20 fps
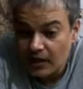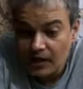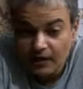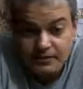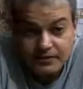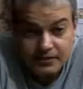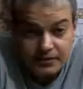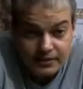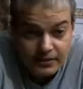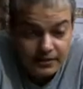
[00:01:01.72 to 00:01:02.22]
हर
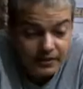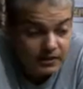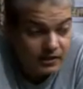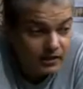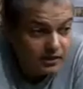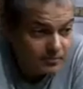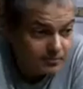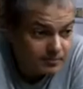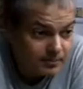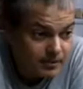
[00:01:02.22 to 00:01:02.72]
जगह
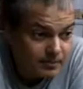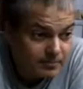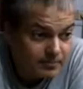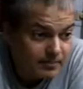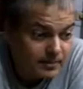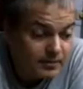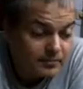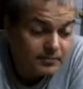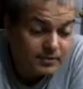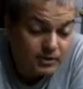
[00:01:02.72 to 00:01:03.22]
हर पल
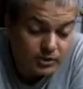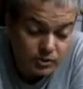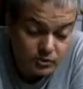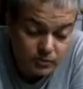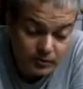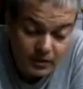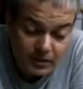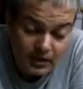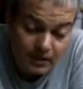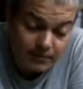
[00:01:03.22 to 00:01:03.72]

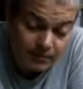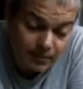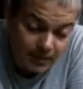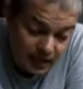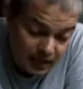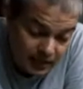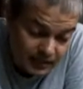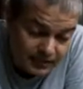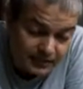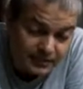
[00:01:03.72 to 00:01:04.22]
परमेश्वर का
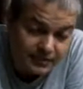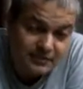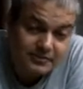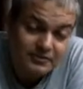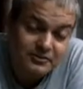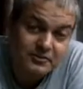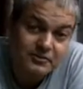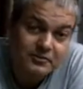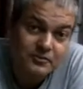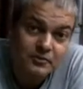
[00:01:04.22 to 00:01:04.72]
भान
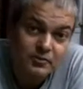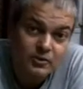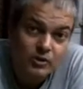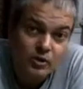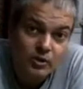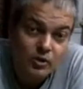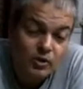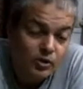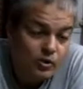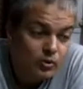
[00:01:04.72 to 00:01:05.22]
करते
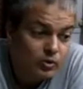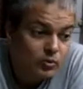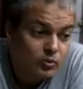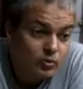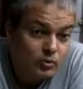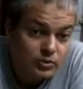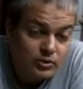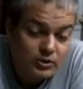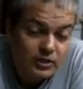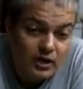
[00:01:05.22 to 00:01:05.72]
हो
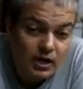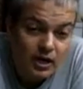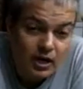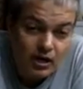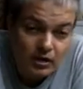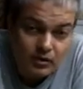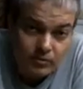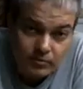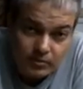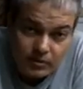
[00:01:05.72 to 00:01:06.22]
उसका
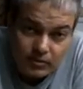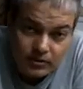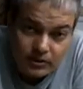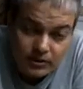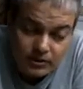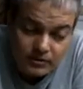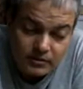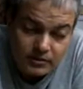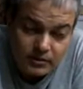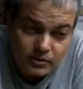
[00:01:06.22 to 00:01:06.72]
अनुभव
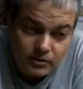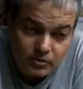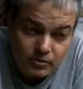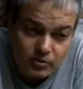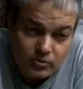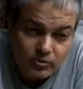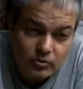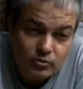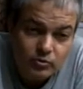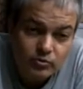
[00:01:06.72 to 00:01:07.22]
करते
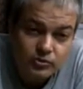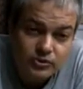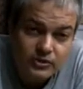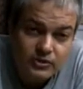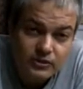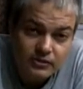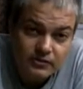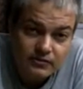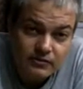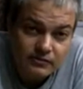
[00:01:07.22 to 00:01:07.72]
हो
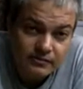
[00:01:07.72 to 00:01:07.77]
उसकी